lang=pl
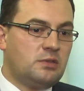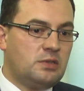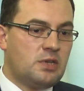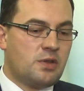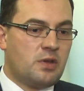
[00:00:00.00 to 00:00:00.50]

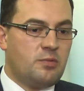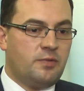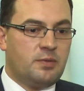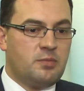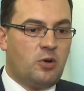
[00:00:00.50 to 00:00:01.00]
jeżeli
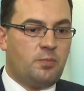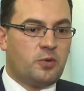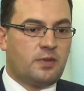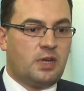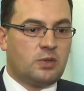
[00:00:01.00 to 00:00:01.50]
mówimy o
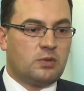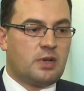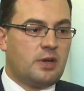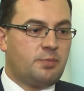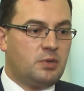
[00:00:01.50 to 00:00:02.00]

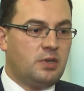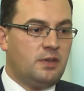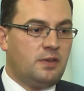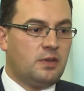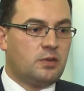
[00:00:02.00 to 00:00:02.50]
posterunkach
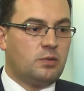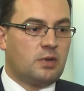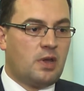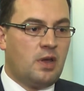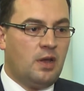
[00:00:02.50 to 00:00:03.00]
policji,
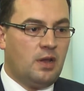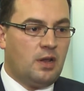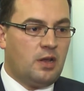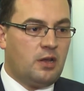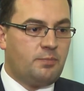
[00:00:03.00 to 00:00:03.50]
które
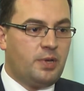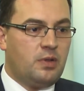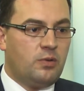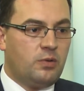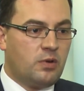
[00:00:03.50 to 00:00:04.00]
e,
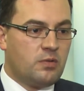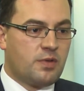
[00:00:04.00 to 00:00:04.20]
pilnują,